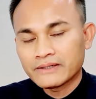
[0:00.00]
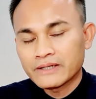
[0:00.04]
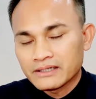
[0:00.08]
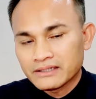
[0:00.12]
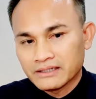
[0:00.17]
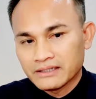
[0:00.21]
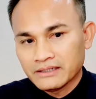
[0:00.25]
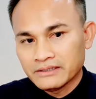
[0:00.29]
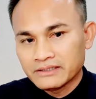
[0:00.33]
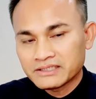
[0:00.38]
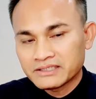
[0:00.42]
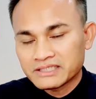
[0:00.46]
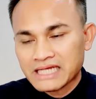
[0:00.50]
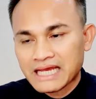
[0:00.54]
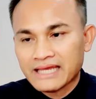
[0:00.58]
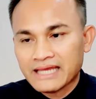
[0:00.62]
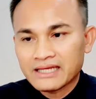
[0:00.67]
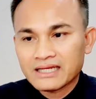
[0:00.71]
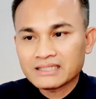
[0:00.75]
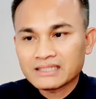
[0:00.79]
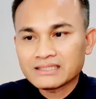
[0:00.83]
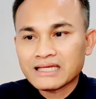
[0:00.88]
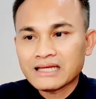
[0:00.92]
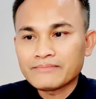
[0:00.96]
หรือใจ
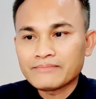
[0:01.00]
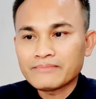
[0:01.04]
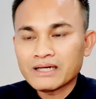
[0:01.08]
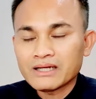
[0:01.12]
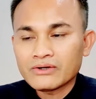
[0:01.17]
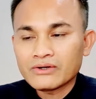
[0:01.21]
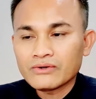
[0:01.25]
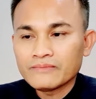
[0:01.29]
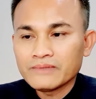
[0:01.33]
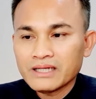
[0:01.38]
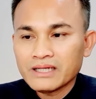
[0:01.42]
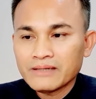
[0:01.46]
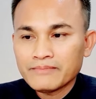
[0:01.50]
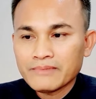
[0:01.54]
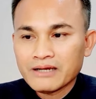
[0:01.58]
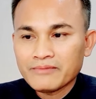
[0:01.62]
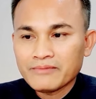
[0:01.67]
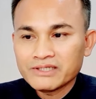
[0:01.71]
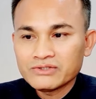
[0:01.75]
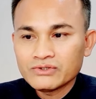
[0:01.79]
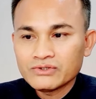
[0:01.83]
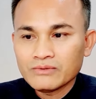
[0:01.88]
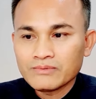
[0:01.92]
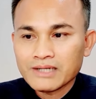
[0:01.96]
กับทันมารมเนี่ยมา
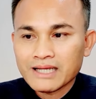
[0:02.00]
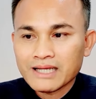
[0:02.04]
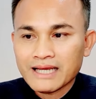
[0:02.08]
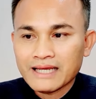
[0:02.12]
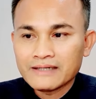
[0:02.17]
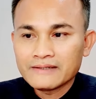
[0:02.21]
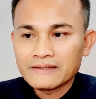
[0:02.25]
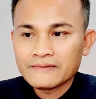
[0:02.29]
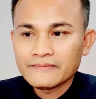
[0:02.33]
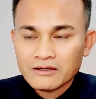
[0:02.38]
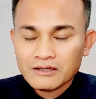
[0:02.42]
ประจบกัน